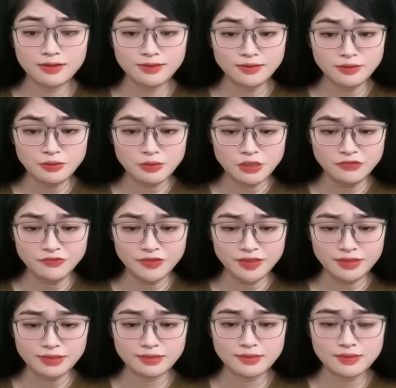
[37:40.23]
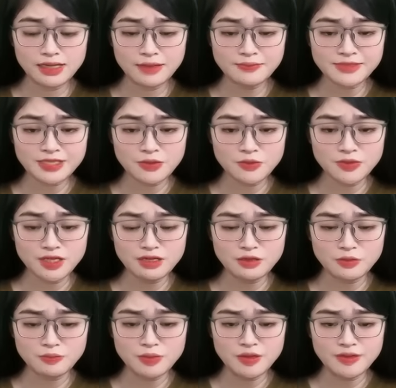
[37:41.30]
người như vậy làm sao có thể
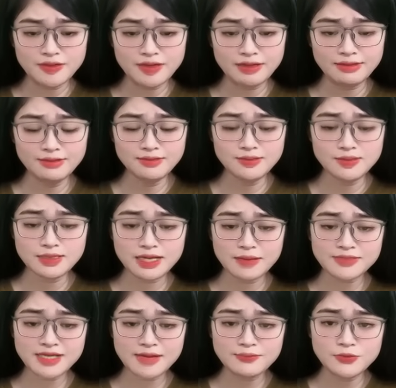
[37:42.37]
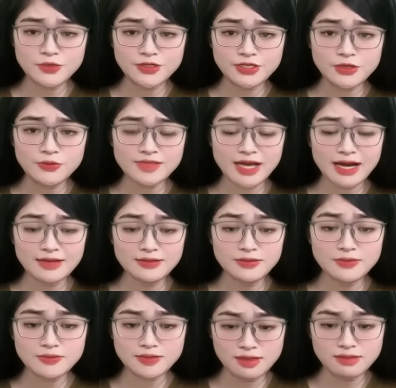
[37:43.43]
được mời đến tham gia buổi đấu giá
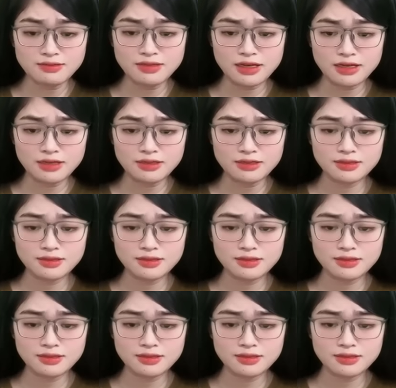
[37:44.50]
từ thiện nhỉ?